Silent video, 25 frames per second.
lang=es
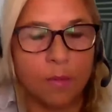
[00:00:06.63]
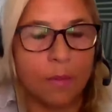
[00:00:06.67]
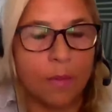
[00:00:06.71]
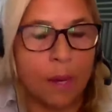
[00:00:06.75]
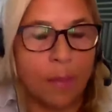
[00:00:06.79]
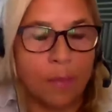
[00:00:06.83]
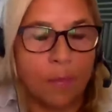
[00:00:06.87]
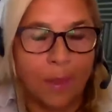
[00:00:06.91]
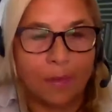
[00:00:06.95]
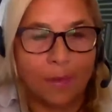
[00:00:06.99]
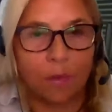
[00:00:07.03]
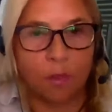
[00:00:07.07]

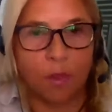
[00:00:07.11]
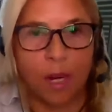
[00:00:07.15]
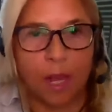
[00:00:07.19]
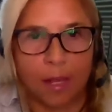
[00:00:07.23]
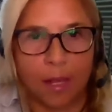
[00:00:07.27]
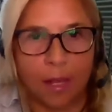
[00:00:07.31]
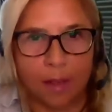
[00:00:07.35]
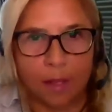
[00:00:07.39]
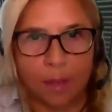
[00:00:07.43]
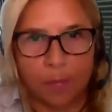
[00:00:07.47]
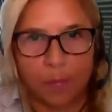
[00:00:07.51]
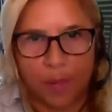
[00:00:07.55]

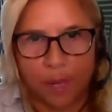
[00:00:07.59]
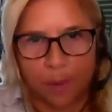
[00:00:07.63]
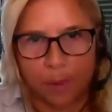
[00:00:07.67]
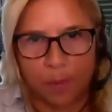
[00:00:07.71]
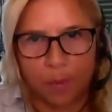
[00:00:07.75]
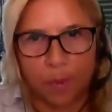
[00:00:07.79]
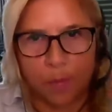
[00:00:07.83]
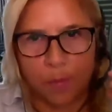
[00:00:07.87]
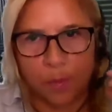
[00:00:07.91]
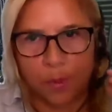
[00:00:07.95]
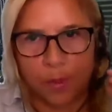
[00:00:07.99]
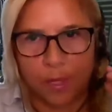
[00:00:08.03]
apasionante para
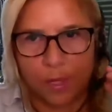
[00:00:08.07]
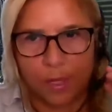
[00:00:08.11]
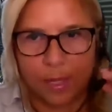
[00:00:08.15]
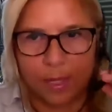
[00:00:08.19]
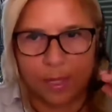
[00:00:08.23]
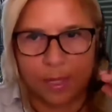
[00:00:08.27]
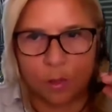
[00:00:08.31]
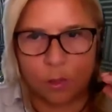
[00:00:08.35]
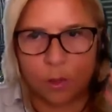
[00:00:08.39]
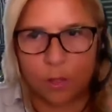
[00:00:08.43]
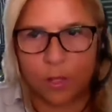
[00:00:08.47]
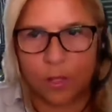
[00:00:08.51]
mí porque
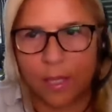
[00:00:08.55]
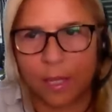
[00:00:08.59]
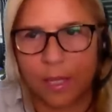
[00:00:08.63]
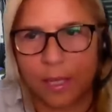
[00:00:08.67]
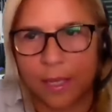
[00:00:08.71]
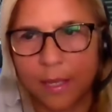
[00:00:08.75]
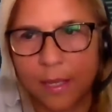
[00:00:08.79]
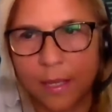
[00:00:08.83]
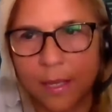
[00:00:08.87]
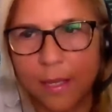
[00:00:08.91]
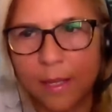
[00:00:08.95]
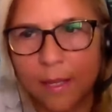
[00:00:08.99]
esto
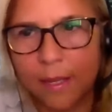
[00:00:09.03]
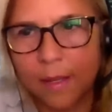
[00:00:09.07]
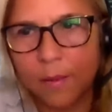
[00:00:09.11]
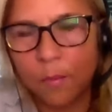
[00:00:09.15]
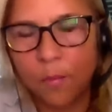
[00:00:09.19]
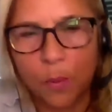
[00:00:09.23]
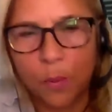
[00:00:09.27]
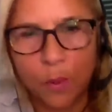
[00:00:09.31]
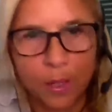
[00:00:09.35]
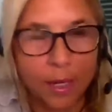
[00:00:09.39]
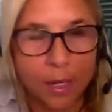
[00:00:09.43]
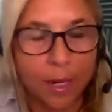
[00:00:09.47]
de
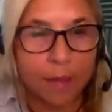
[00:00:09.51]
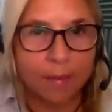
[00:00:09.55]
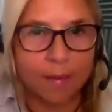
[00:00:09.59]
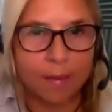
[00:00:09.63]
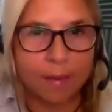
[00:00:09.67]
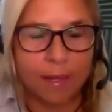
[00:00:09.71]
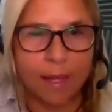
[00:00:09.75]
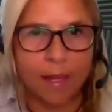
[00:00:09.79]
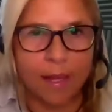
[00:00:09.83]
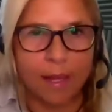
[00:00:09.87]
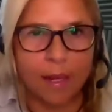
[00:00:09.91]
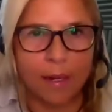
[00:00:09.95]
poder
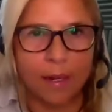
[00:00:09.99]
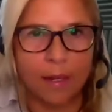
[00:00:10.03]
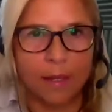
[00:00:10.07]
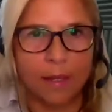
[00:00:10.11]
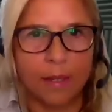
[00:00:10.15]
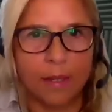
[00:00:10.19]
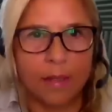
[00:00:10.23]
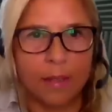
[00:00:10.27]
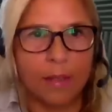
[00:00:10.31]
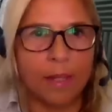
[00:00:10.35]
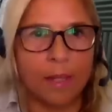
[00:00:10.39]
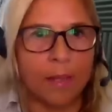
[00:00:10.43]
hacer
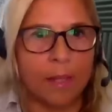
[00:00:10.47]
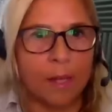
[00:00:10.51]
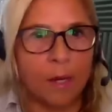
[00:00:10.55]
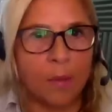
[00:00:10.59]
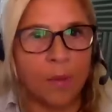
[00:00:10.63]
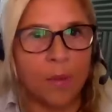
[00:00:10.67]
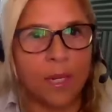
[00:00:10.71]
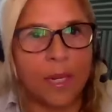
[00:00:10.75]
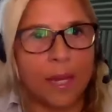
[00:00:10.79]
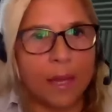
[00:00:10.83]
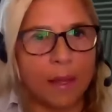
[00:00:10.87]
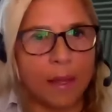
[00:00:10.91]

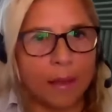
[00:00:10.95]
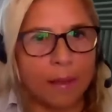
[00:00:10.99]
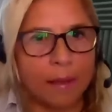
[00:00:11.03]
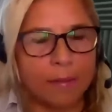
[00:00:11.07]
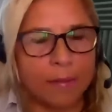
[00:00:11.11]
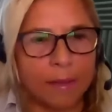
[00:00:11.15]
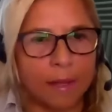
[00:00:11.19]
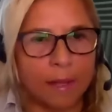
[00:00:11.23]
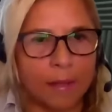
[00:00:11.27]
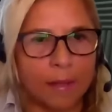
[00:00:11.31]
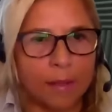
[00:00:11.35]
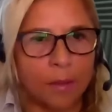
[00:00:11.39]

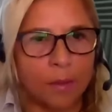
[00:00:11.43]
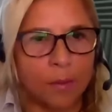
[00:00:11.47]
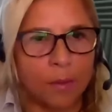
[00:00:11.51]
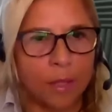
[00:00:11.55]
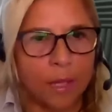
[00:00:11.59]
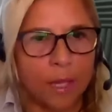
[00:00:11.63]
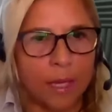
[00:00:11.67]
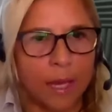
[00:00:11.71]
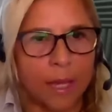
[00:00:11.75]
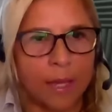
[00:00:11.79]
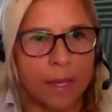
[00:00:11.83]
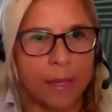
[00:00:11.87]
determinadas
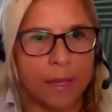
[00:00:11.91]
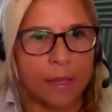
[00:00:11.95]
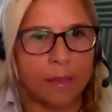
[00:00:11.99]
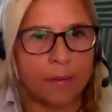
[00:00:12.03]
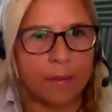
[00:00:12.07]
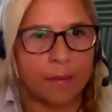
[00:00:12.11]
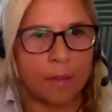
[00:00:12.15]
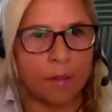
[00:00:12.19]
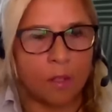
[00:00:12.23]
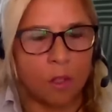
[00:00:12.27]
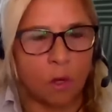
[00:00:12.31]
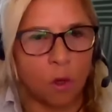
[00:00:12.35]

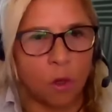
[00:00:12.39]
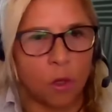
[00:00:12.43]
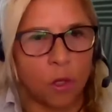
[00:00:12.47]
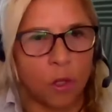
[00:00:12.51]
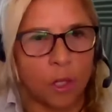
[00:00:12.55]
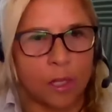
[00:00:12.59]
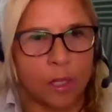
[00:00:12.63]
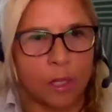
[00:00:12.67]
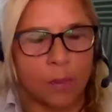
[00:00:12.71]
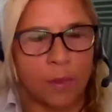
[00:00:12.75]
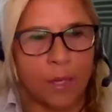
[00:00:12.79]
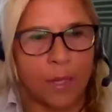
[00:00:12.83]
actividades eh, o
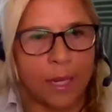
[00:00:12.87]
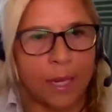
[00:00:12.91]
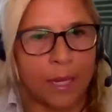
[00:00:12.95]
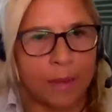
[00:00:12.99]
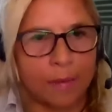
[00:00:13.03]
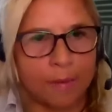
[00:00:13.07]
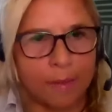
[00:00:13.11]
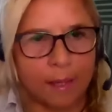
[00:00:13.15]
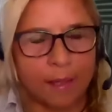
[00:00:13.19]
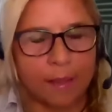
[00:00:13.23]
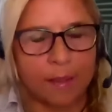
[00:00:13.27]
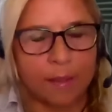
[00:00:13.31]

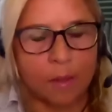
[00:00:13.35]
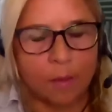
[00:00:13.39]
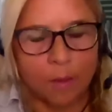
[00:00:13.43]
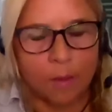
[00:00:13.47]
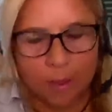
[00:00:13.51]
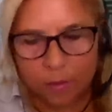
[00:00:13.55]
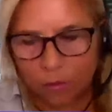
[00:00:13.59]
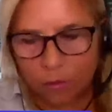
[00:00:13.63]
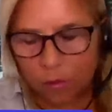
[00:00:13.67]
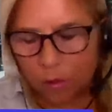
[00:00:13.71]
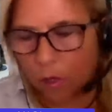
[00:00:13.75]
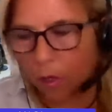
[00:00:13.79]
determinadas
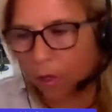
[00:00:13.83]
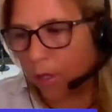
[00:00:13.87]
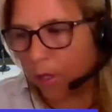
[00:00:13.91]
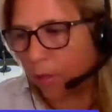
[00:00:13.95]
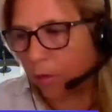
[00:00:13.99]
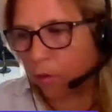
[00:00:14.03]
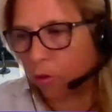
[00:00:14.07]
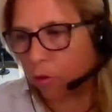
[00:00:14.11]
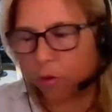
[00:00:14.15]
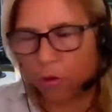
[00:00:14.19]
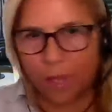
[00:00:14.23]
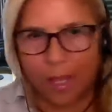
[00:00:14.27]

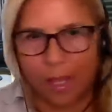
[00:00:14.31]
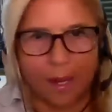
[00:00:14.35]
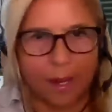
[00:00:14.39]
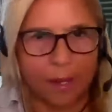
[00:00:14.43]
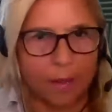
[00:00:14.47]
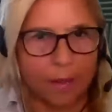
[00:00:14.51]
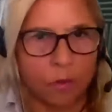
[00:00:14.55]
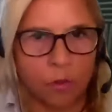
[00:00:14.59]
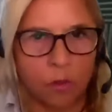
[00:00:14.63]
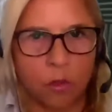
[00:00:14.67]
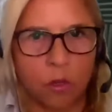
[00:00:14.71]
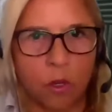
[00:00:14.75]
activaciones o
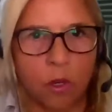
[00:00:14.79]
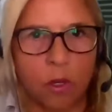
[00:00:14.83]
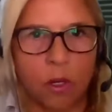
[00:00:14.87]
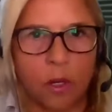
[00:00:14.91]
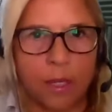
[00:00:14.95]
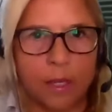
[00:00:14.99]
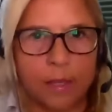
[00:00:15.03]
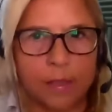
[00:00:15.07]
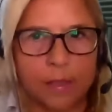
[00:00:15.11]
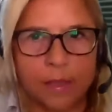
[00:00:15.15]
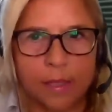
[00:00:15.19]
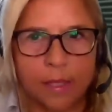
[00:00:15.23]

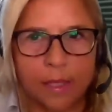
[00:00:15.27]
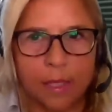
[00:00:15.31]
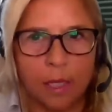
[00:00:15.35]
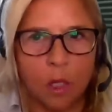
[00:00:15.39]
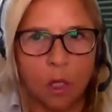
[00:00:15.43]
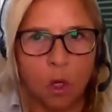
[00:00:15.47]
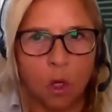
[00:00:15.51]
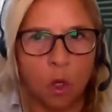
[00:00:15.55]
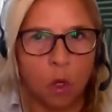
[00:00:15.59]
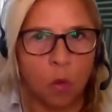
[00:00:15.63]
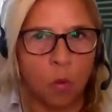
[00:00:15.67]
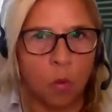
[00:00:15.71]
sanaciones
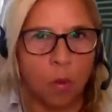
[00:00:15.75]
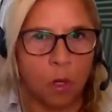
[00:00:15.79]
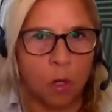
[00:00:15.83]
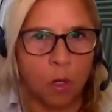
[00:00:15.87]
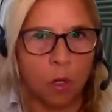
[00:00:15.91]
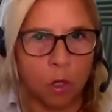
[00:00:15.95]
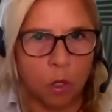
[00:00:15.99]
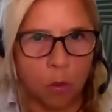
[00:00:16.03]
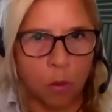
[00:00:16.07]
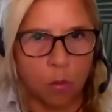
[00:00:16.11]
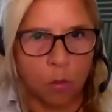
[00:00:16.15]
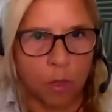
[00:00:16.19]
o
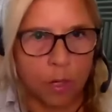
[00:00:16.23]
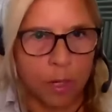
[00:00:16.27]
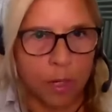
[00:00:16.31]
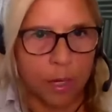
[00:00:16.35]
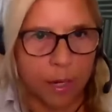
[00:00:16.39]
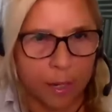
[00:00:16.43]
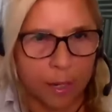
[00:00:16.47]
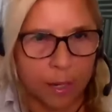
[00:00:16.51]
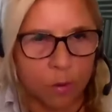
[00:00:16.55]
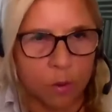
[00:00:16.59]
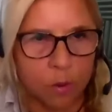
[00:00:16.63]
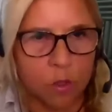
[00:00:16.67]
como,
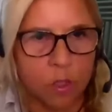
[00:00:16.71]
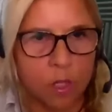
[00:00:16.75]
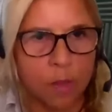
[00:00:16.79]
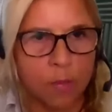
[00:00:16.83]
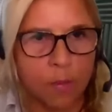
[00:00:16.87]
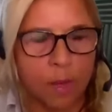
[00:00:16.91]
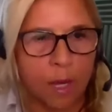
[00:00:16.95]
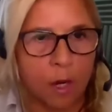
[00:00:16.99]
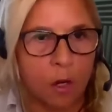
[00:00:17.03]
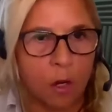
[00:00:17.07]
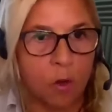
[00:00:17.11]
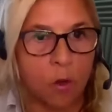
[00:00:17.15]
querramos
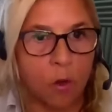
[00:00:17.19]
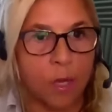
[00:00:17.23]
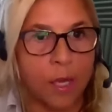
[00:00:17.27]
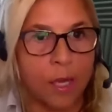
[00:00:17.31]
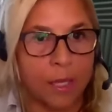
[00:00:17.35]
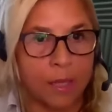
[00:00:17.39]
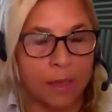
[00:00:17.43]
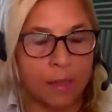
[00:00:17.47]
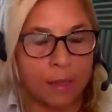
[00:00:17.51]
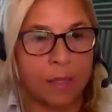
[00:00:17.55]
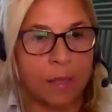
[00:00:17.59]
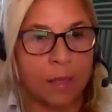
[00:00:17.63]
llamarlo
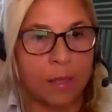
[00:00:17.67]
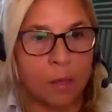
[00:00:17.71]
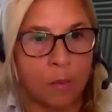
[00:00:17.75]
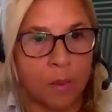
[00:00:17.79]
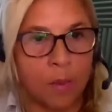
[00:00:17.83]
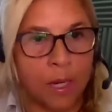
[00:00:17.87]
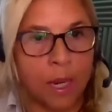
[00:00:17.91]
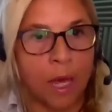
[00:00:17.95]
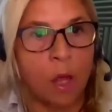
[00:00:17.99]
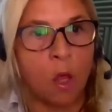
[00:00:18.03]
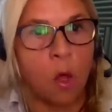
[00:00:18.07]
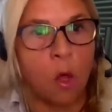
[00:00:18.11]
en
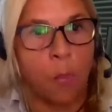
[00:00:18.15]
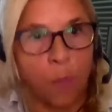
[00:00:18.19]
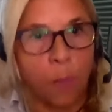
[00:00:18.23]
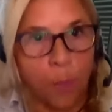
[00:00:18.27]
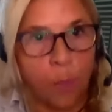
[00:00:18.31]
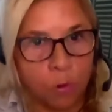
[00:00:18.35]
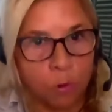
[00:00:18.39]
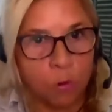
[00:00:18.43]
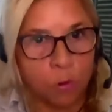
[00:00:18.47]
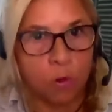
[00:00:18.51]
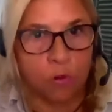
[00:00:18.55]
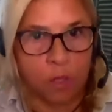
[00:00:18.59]
determinados
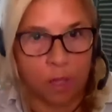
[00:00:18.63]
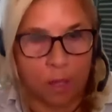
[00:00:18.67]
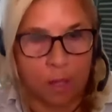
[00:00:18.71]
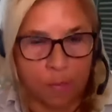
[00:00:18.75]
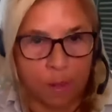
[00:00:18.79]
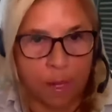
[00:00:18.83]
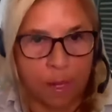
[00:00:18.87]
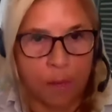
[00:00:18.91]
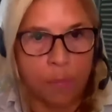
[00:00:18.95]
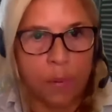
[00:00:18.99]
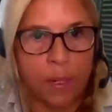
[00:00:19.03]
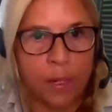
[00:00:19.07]
puntos
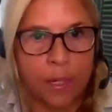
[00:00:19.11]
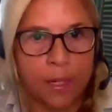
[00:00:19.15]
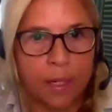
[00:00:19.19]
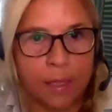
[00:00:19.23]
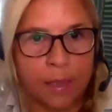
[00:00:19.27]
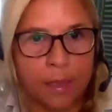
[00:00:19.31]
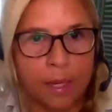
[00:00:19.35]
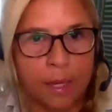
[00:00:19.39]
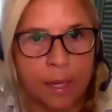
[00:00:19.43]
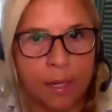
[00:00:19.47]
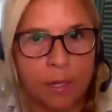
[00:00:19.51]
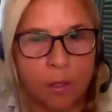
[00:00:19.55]
además
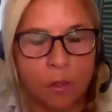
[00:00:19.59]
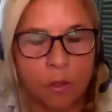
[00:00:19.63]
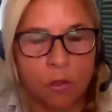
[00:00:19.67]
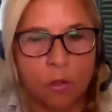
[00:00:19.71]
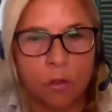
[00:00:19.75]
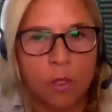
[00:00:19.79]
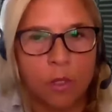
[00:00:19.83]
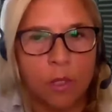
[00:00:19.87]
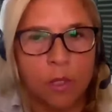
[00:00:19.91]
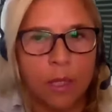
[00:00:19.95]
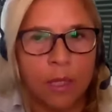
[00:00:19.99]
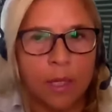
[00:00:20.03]

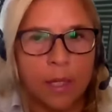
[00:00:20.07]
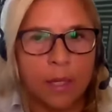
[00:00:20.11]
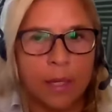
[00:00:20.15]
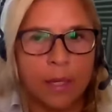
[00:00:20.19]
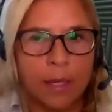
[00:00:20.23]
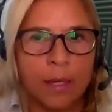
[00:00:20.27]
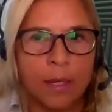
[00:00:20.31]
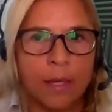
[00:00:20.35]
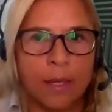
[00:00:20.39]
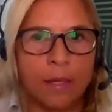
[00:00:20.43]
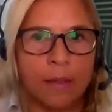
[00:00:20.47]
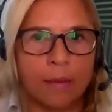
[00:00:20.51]
planetarios
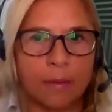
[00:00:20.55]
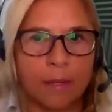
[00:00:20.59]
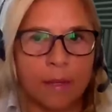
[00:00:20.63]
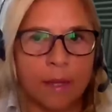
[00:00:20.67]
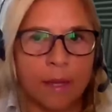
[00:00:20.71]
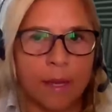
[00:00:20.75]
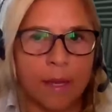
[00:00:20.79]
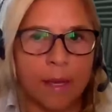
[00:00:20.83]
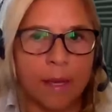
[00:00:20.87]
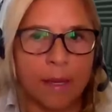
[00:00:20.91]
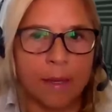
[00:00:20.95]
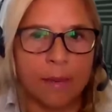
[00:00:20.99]
es
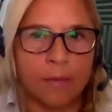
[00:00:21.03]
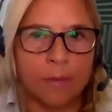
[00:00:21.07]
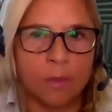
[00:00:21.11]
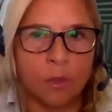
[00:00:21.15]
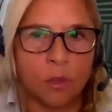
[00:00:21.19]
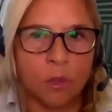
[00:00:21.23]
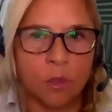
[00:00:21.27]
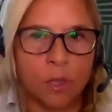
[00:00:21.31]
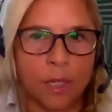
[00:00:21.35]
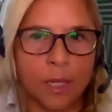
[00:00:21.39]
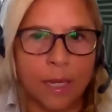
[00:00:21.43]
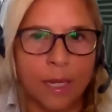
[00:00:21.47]
eh,
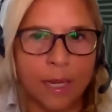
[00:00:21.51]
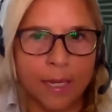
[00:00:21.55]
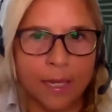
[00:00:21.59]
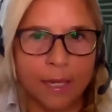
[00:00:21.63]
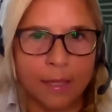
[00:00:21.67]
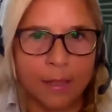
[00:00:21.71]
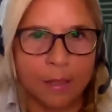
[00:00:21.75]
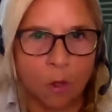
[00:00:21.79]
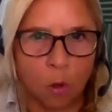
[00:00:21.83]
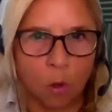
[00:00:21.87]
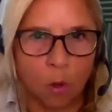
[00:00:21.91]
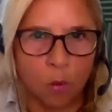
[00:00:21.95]
yo diría que
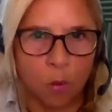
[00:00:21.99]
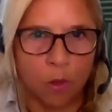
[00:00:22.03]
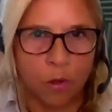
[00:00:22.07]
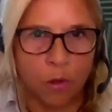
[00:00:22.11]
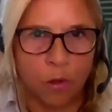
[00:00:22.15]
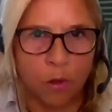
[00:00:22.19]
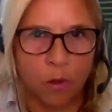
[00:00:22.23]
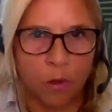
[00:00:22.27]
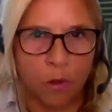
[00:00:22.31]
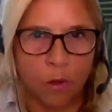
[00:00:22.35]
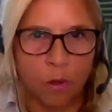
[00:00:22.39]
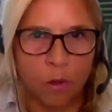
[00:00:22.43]
es
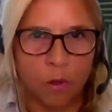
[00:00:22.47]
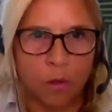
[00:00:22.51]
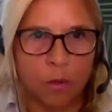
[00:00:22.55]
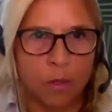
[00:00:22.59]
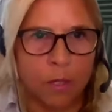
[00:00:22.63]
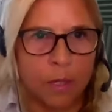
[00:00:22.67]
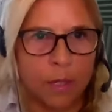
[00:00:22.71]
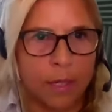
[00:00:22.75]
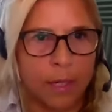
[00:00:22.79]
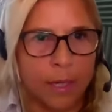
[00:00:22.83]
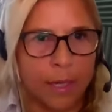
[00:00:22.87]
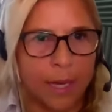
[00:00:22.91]
como
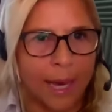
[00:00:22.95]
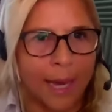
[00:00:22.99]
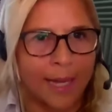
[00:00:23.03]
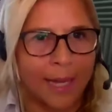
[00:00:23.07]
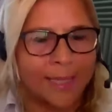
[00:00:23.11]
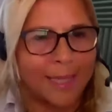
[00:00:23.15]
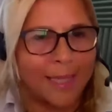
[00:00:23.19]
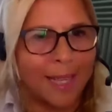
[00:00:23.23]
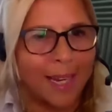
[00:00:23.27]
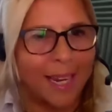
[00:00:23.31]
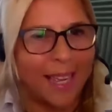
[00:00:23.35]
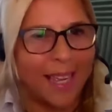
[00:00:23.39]

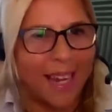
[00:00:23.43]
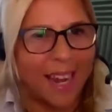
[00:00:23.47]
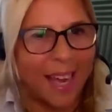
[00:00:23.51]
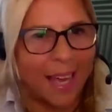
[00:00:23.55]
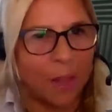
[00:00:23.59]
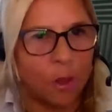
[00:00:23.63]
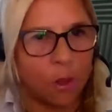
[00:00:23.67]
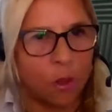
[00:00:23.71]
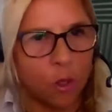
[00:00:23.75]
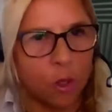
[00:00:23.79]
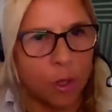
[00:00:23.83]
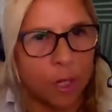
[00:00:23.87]

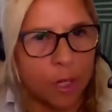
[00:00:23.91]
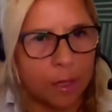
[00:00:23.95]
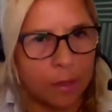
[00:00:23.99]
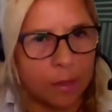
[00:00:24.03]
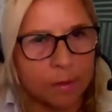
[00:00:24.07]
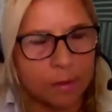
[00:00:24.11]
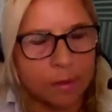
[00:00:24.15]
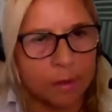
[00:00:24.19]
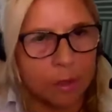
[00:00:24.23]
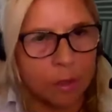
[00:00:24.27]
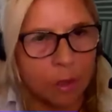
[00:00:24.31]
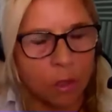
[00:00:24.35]

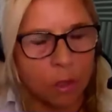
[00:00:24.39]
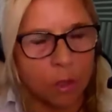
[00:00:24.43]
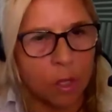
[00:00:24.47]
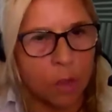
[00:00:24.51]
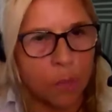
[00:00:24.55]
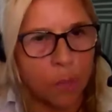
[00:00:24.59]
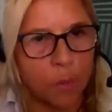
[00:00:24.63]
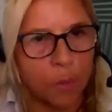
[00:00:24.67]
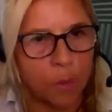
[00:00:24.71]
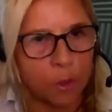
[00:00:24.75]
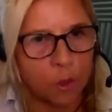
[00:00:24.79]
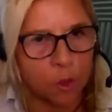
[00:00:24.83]
aceleradores ¿no?
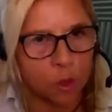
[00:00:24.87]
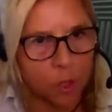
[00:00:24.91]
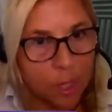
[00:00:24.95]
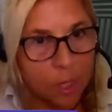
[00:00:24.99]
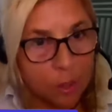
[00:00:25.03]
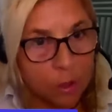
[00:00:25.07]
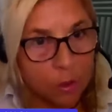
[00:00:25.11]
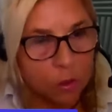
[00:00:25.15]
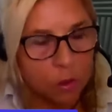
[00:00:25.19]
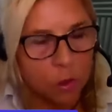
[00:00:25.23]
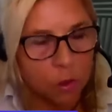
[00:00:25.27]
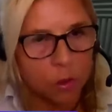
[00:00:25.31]
de
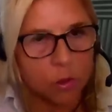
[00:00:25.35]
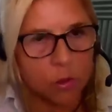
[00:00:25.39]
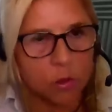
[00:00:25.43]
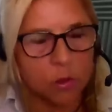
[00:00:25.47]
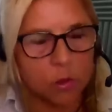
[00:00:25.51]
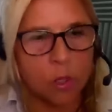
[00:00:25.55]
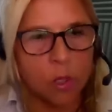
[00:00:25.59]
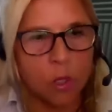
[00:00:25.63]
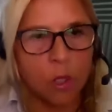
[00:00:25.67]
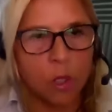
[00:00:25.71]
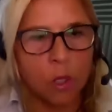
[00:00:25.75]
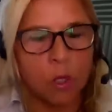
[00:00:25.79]
procesos.